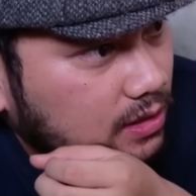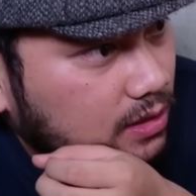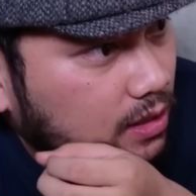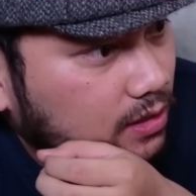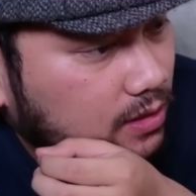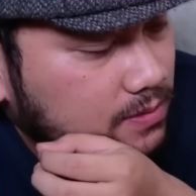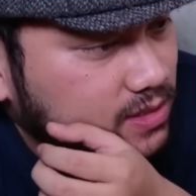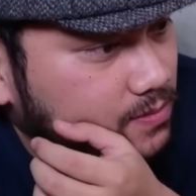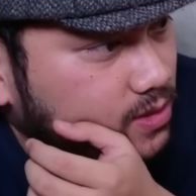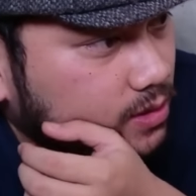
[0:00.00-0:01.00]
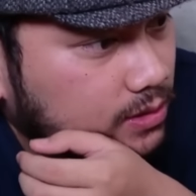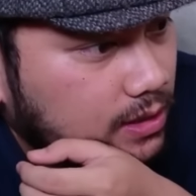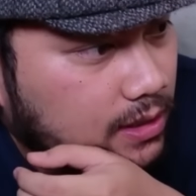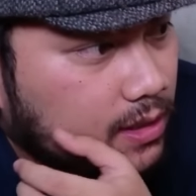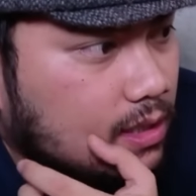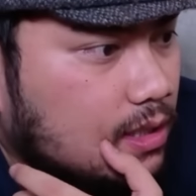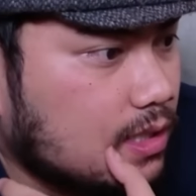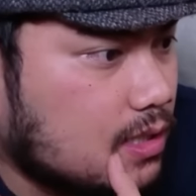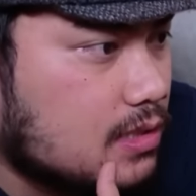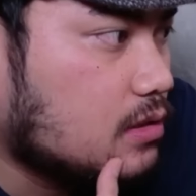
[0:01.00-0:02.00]
kena head habis-habisan
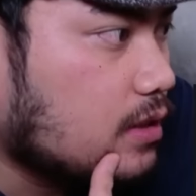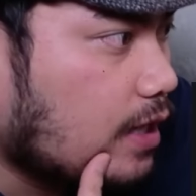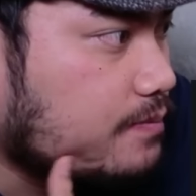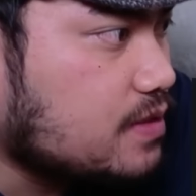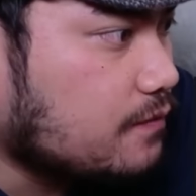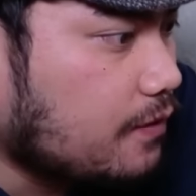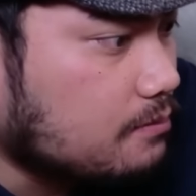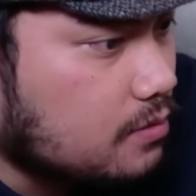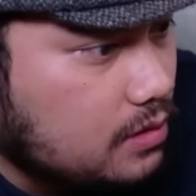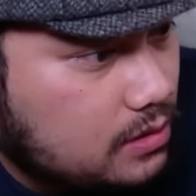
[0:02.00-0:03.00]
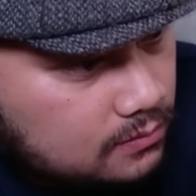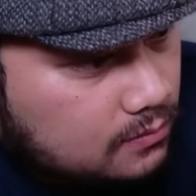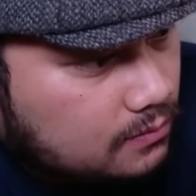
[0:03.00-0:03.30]
gara-gara MC fanboy